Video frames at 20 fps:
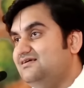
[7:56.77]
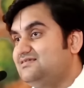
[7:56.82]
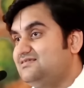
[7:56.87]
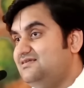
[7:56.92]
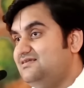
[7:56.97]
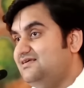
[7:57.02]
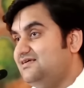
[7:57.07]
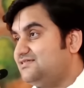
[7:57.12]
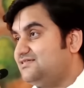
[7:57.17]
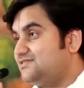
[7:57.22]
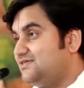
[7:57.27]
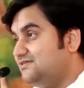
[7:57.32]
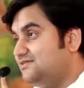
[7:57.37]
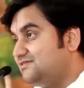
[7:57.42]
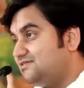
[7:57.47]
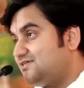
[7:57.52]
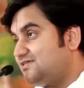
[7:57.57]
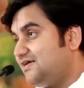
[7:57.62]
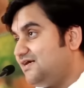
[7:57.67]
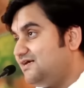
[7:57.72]
इसलिए
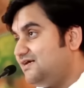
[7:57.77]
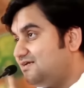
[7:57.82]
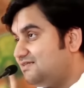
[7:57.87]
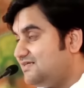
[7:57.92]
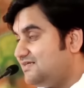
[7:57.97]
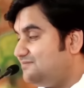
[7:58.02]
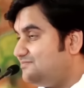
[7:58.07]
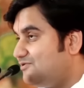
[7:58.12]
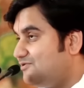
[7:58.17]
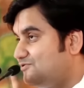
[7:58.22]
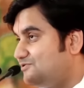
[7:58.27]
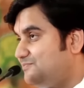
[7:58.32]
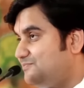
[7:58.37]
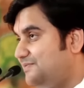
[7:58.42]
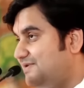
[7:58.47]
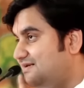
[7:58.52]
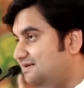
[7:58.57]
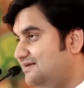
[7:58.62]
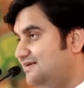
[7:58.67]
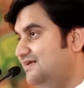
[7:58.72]
संशय हृदय में
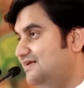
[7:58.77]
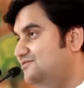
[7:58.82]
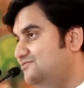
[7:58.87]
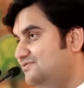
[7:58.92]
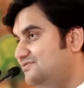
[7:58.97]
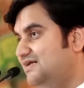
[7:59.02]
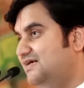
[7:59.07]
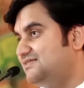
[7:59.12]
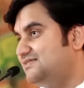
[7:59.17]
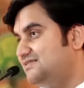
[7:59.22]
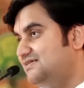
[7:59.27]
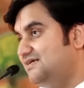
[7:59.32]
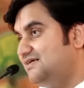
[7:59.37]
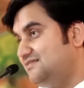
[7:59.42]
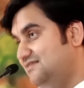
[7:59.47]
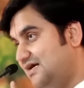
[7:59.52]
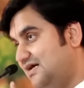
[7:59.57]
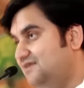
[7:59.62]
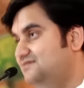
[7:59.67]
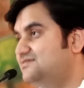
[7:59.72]
उत्पन्न नहीं होना चाहिए
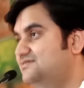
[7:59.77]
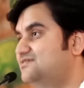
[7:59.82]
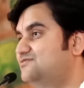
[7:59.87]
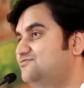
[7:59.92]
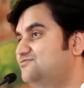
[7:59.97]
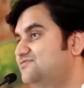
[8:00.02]
ध्यान से